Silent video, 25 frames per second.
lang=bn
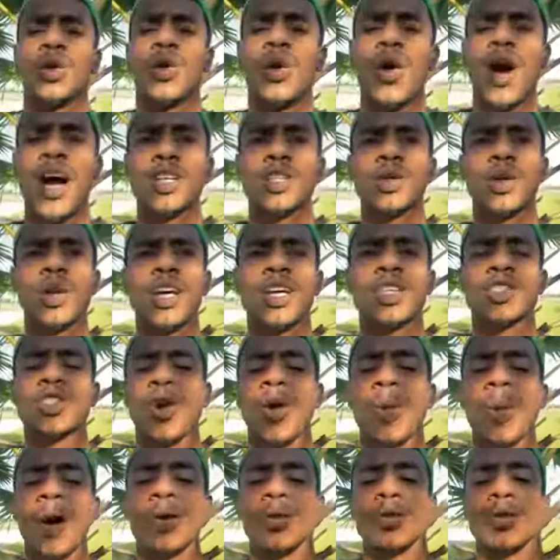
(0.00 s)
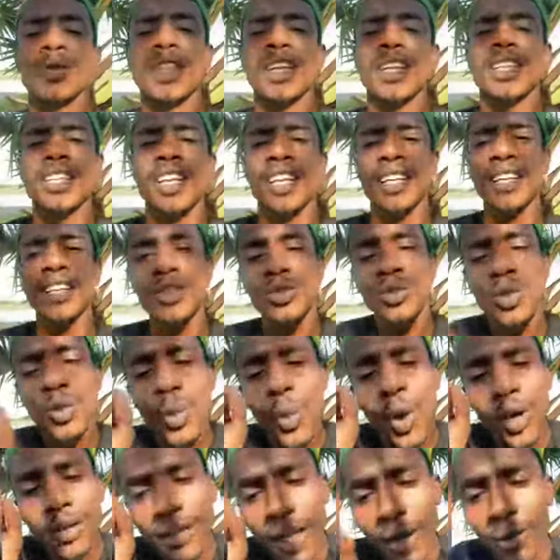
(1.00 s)
তো আসলে সবার উদ্দেশ্যে কিছু
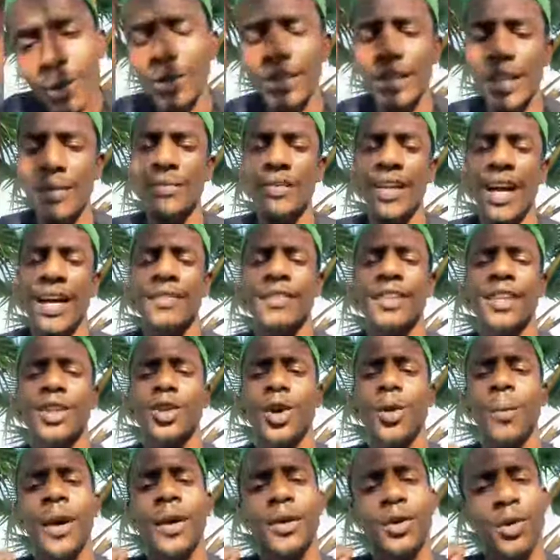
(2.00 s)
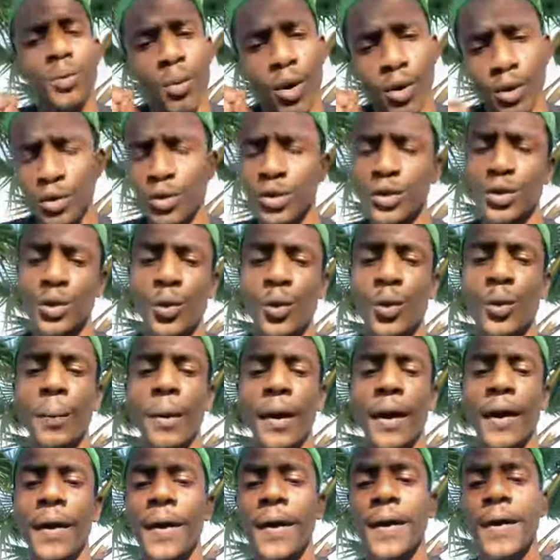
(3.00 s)
কথা কইতাম চাই যে সবাই একটু মনোযোগ
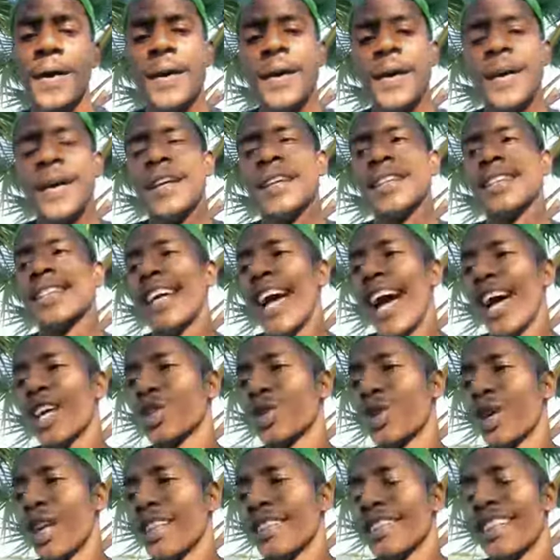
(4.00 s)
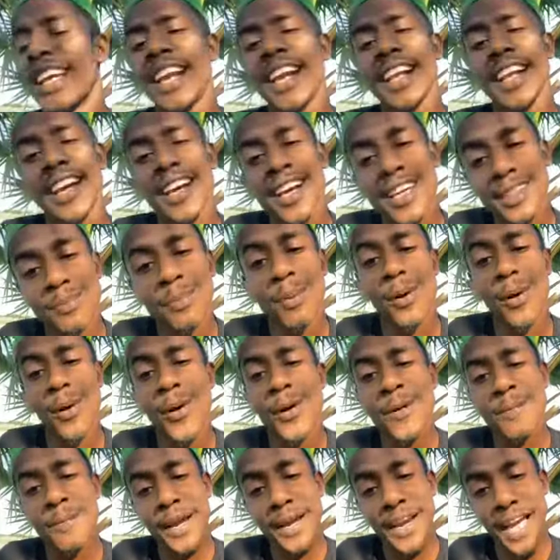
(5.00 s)
শুনবেন যে আসলে জেলখানাত
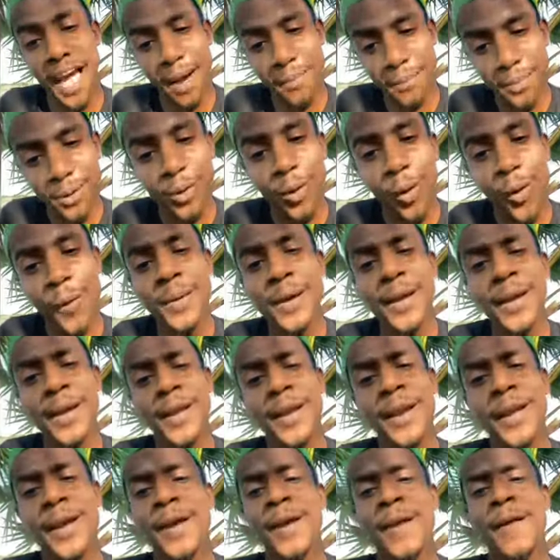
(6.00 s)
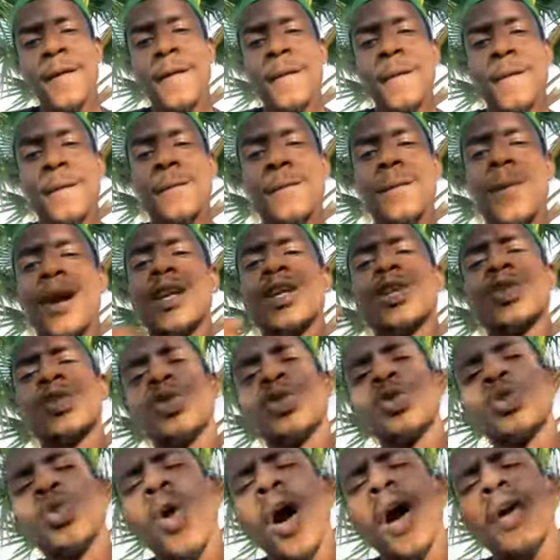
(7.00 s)
বই মানে আমি কবির মানে
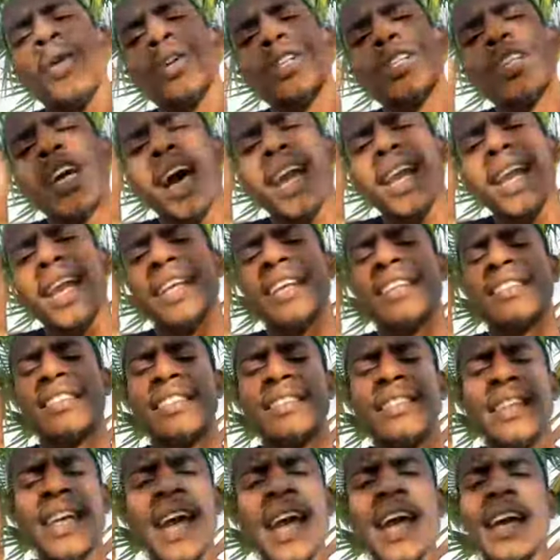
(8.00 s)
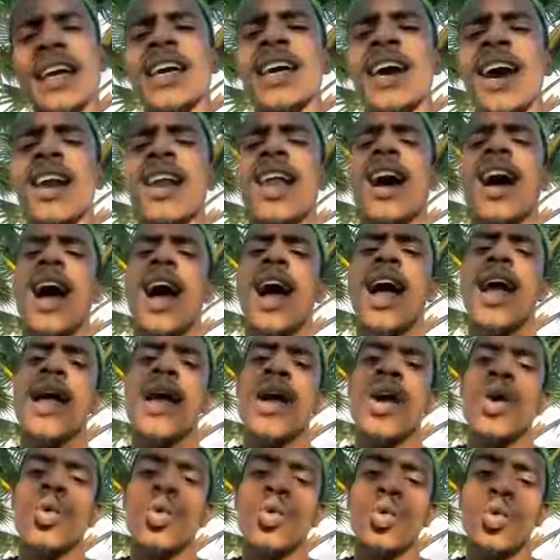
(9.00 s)
শুধু দোয়া করছি আল্লাহর কাছে যে এটাই আল্লাহ
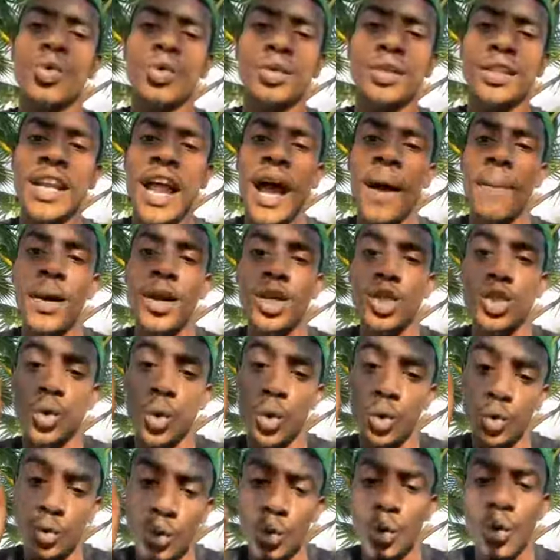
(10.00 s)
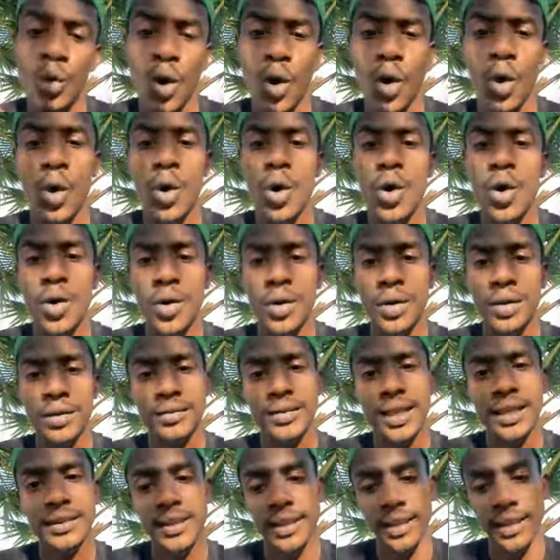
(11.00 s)
কোনোদিন আমার শত্রুও
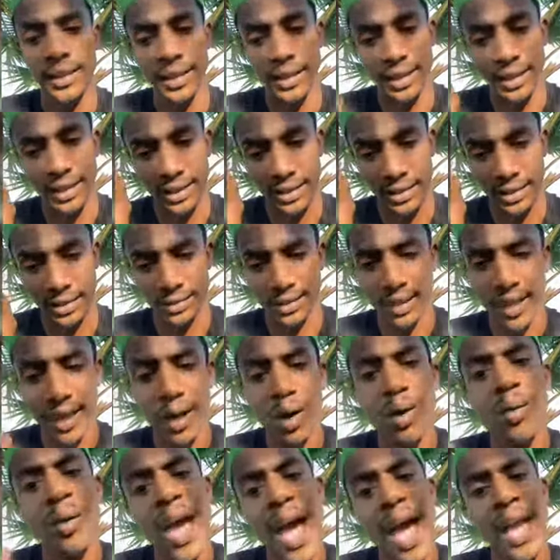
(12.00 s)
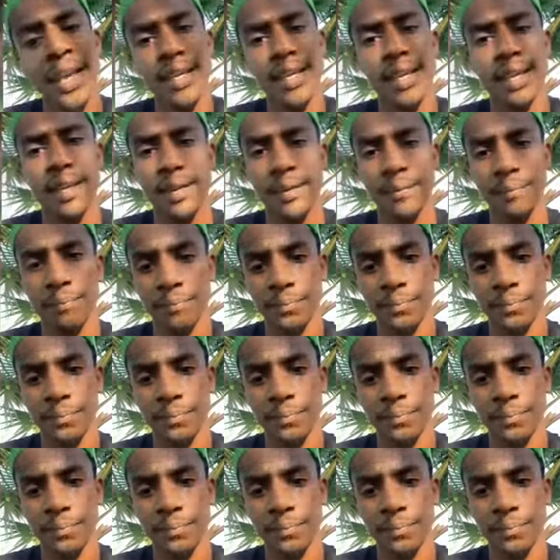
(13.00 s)
তাতে জেলও না আগে